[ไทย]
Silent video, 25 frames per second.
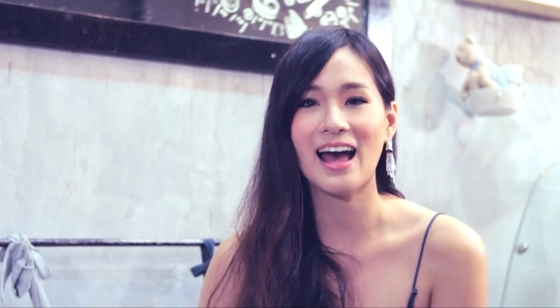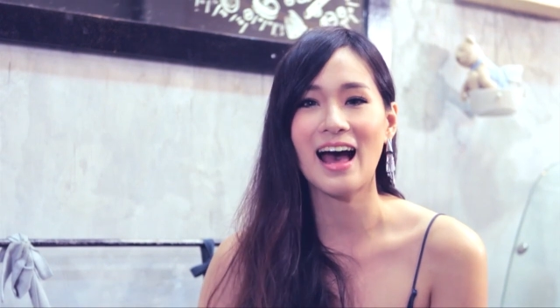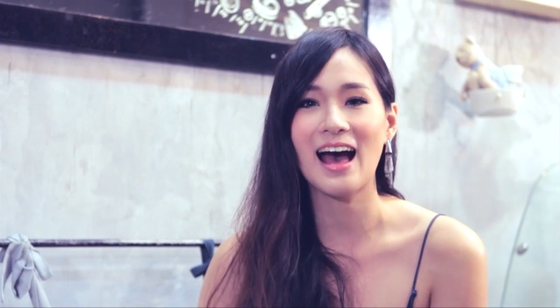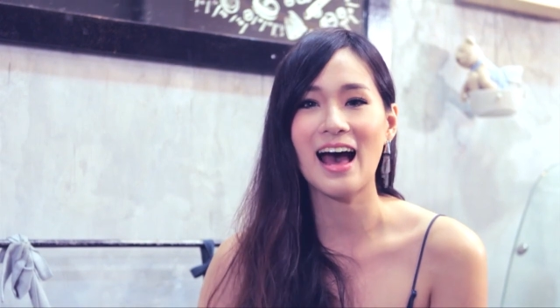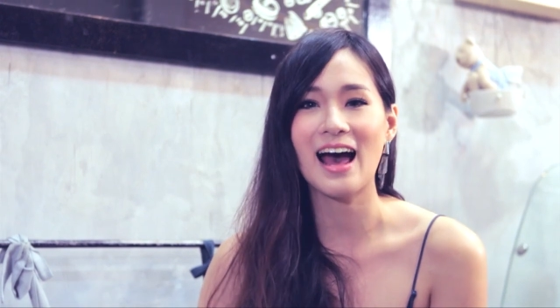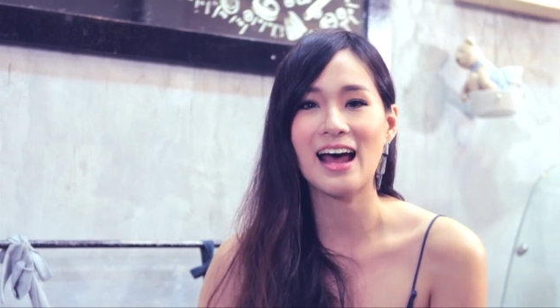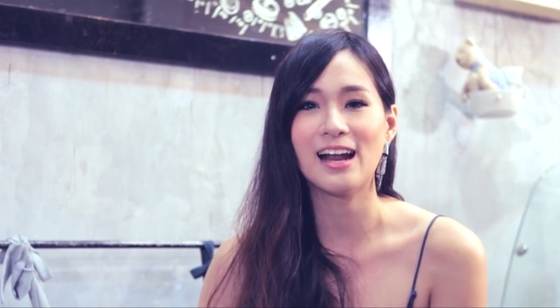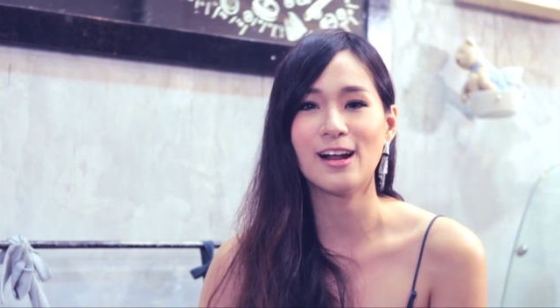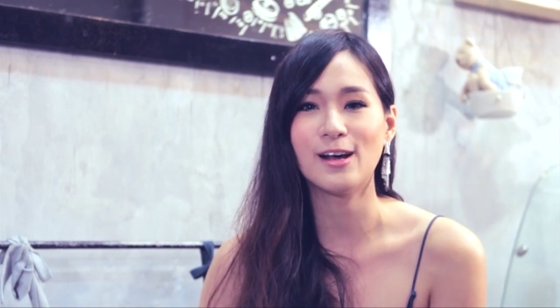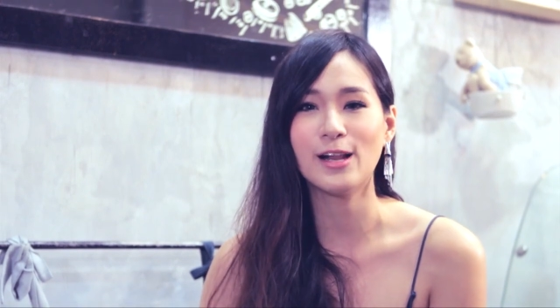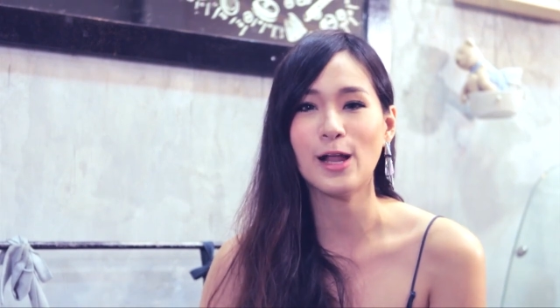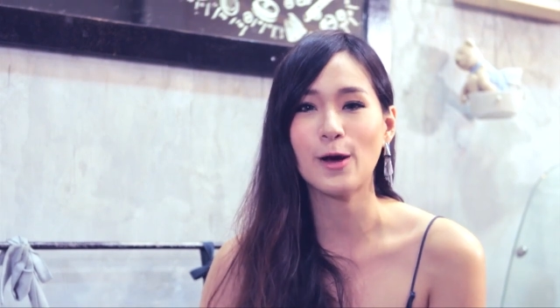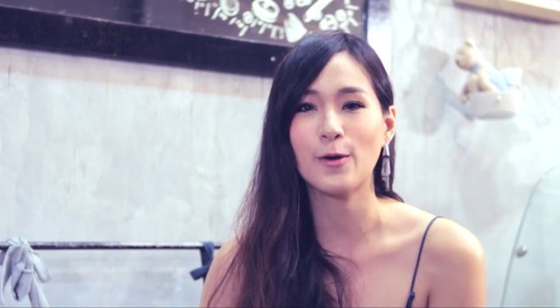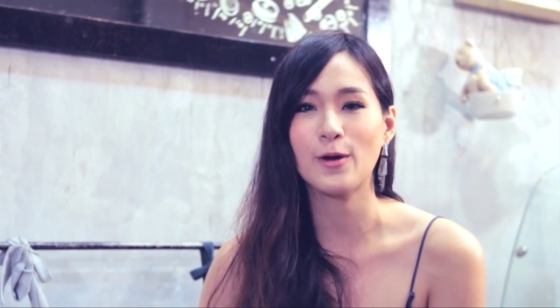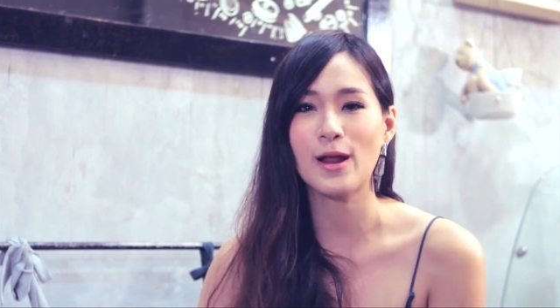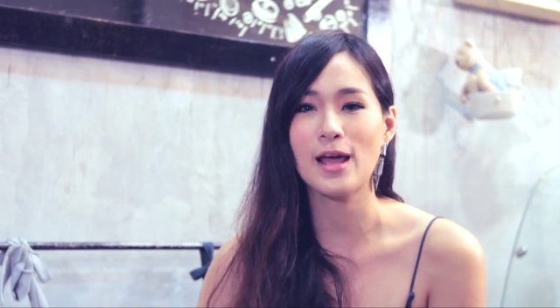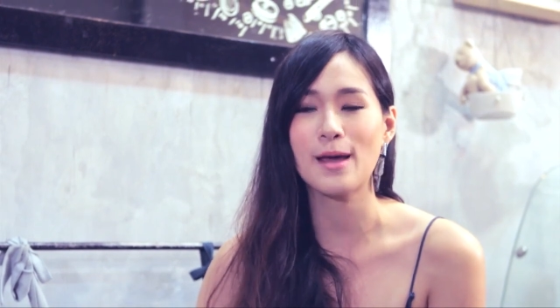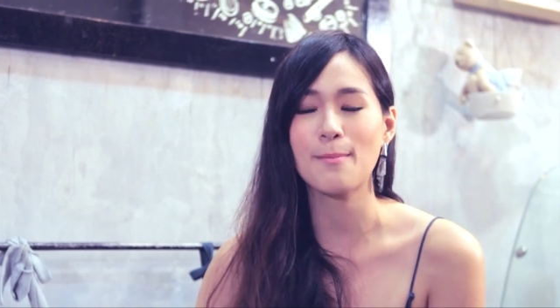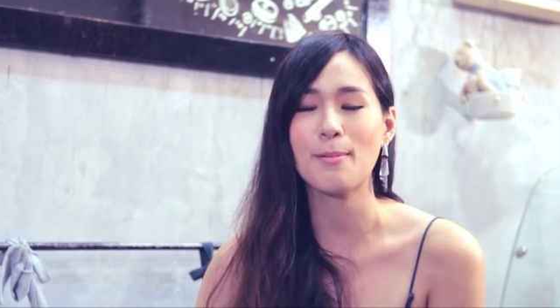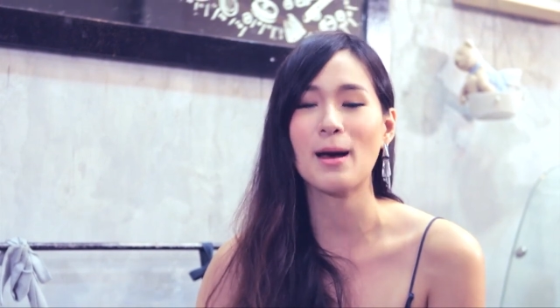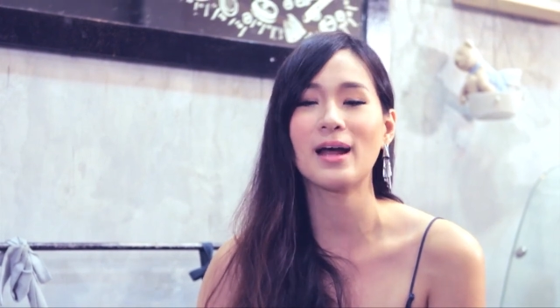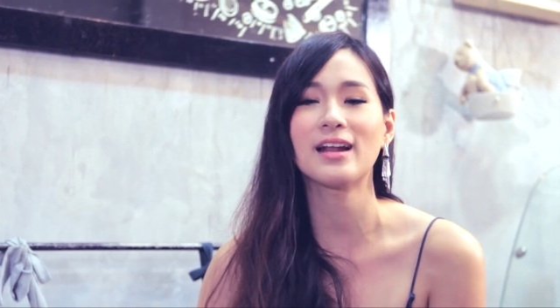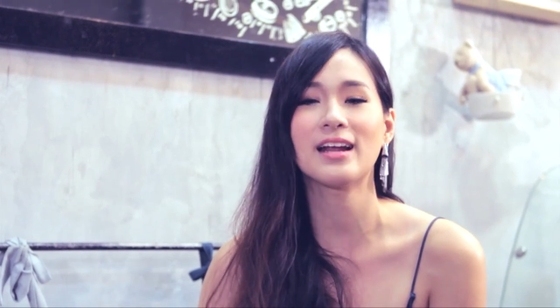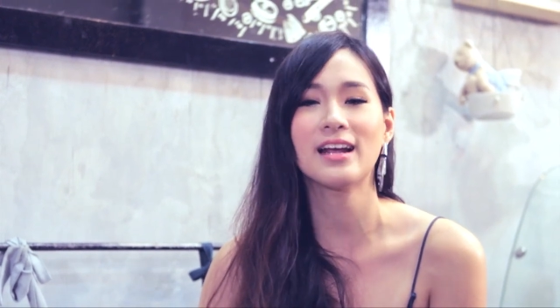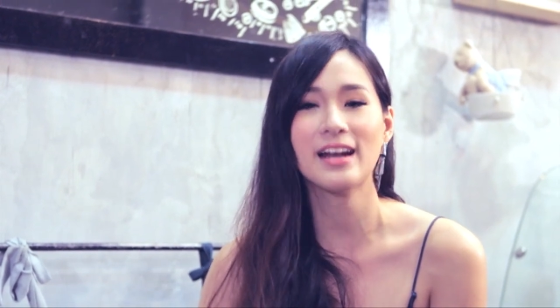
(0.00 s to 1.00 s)
ทาย แล้วเราได้
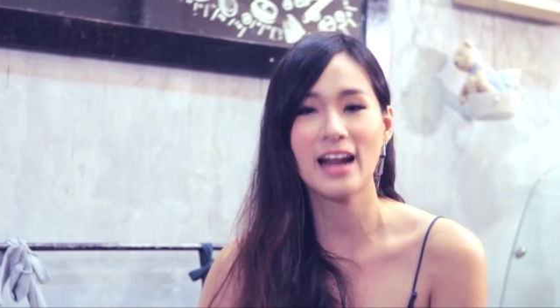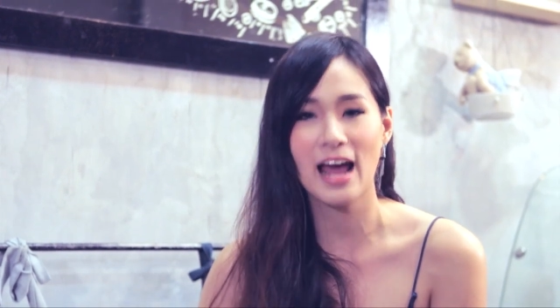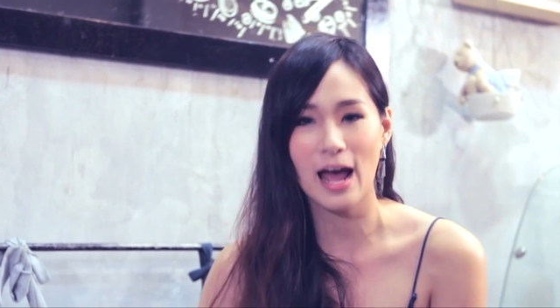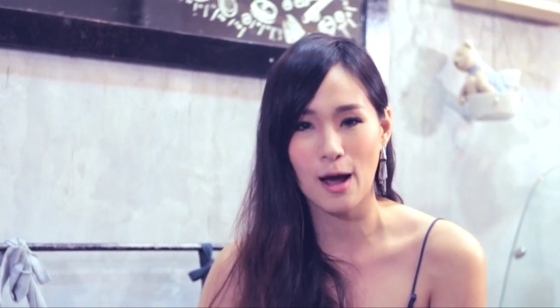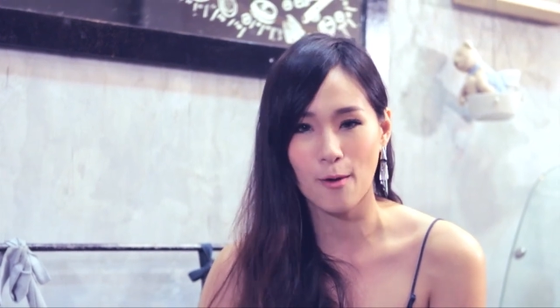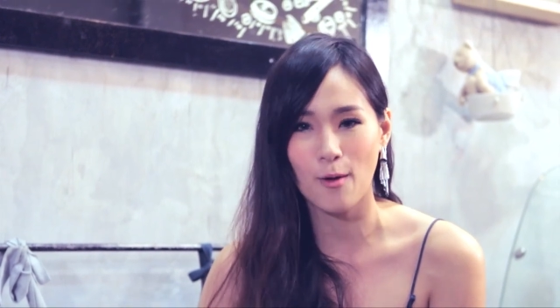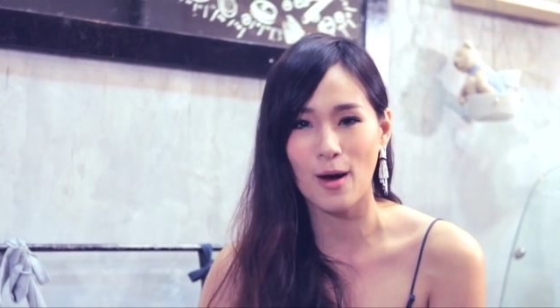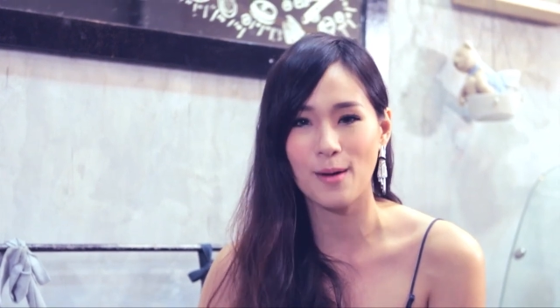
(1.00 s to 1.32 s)
พัฒนา